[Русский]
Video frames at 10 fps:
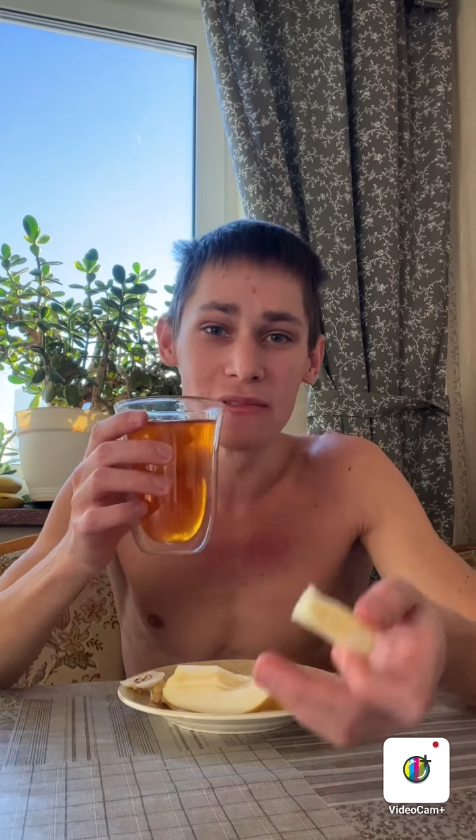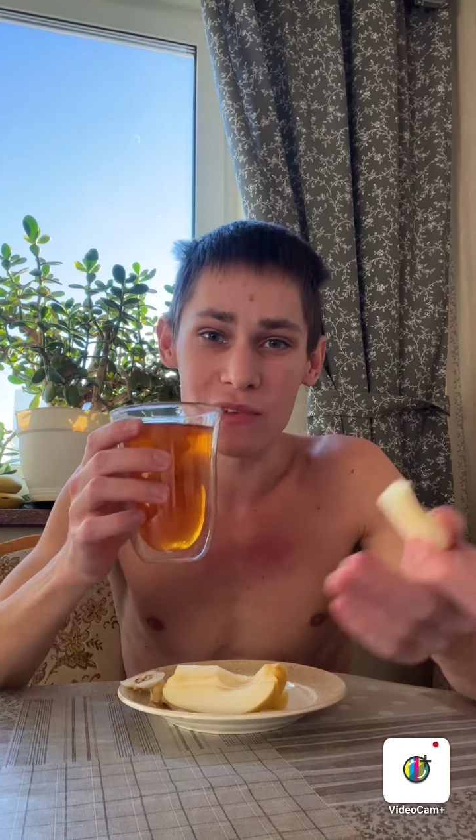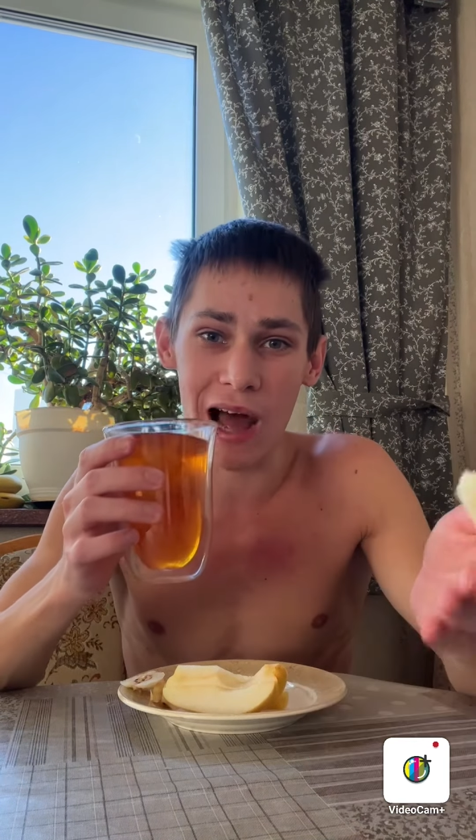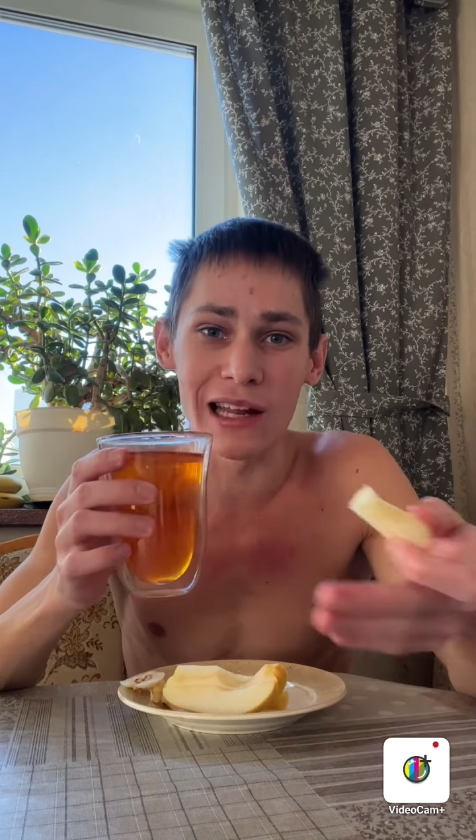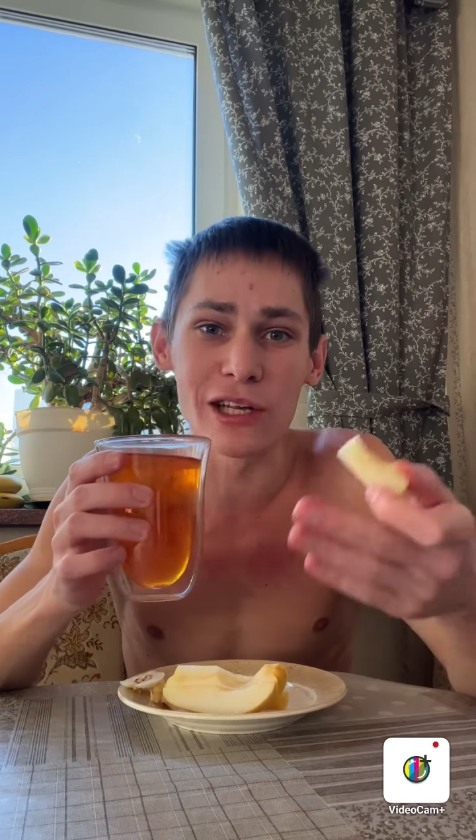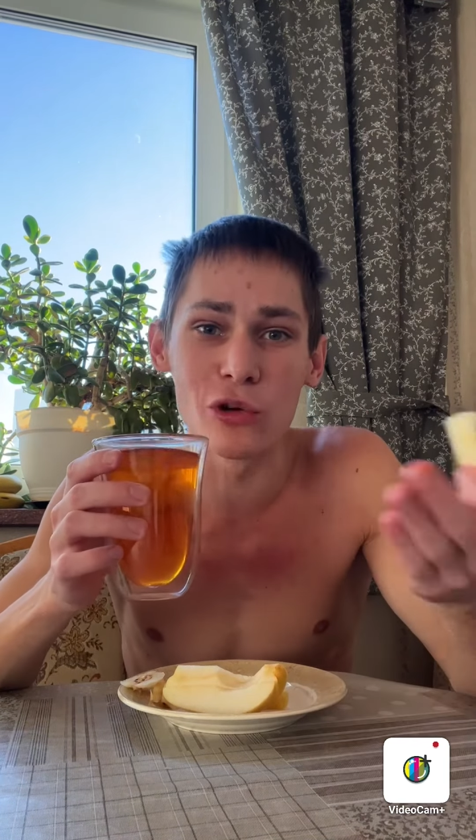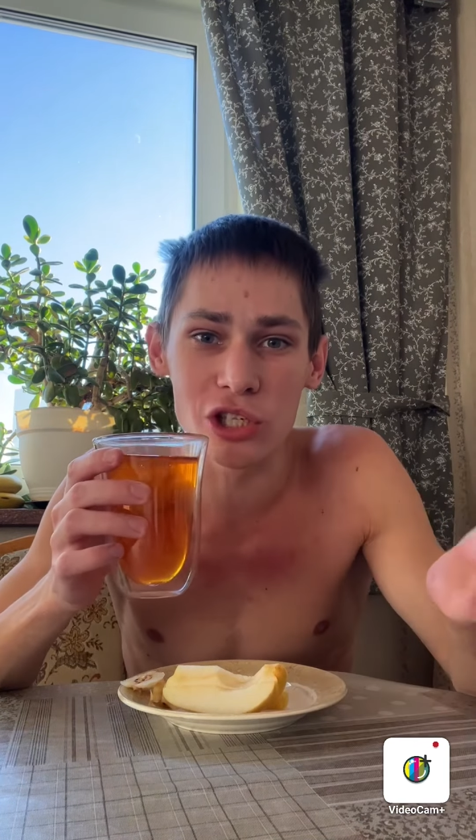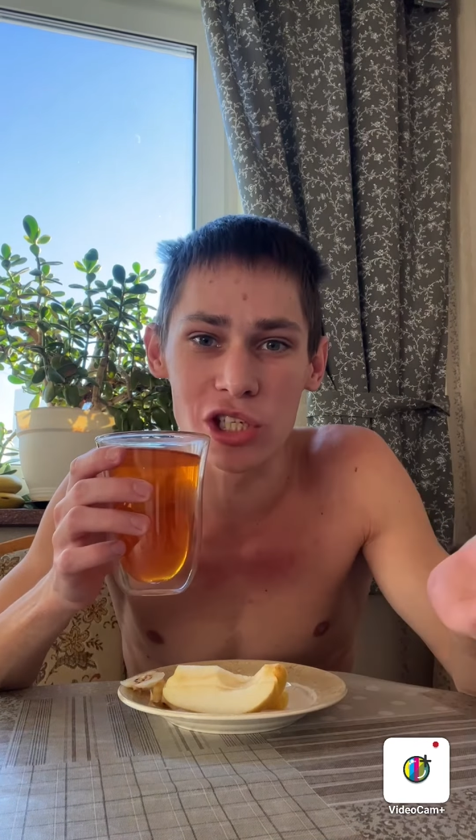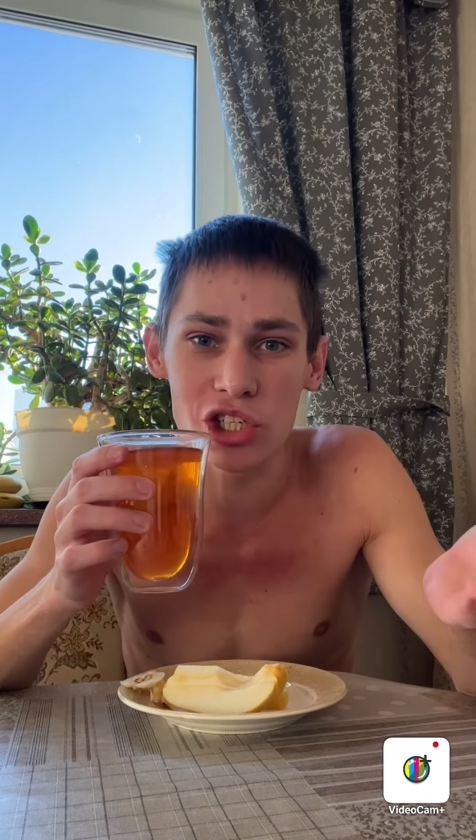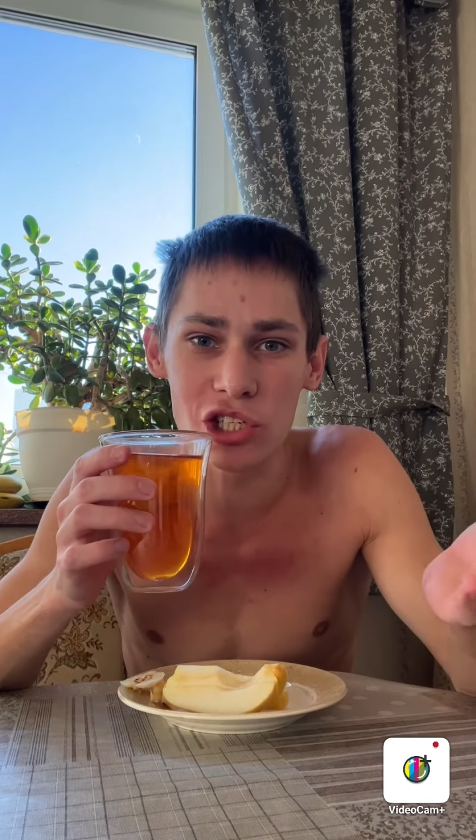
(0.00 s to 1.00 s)
Она
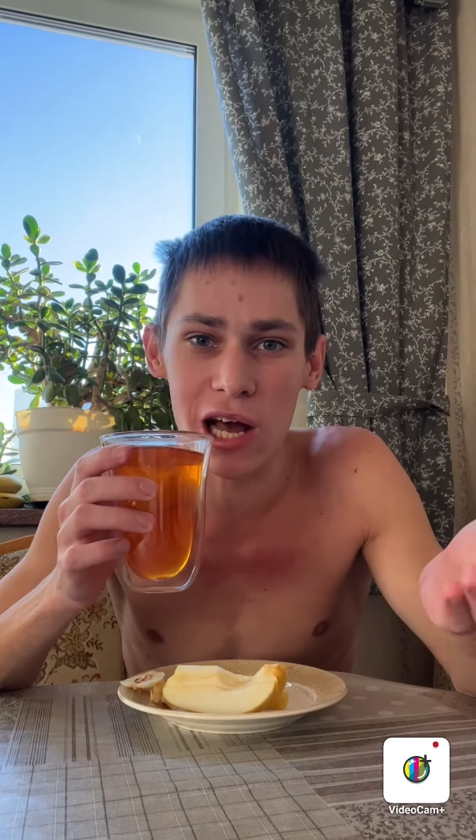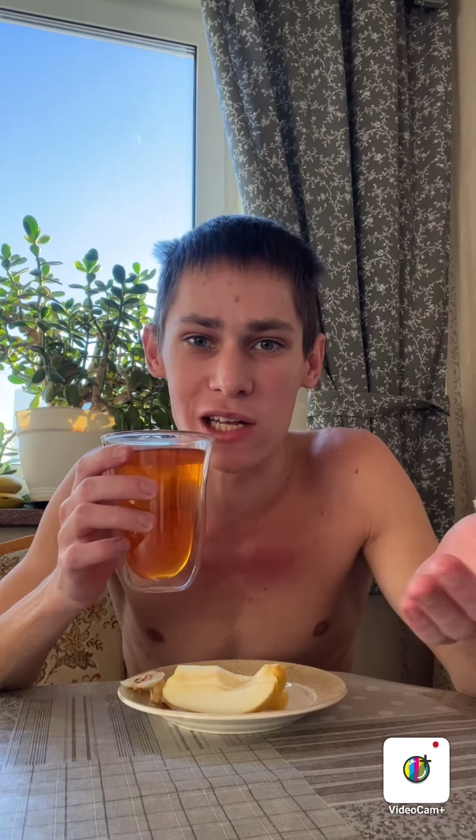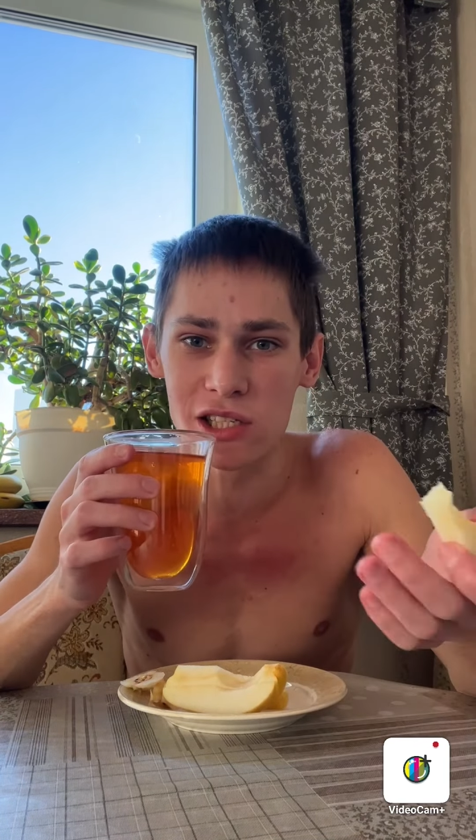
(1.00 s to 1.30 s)
тоже начинает